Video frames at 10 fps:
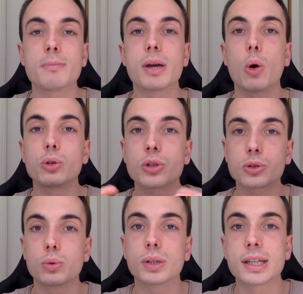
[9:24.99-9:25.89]
mais
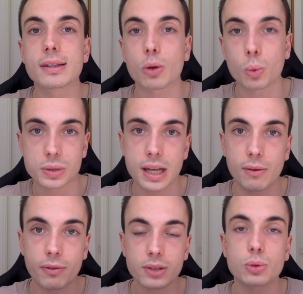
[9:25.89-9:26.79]
Audience Toolkit conseille
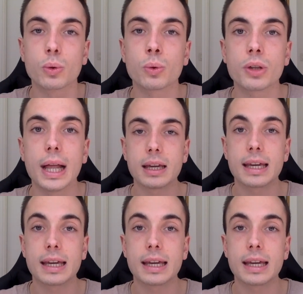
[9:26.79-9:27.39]
20 secondes.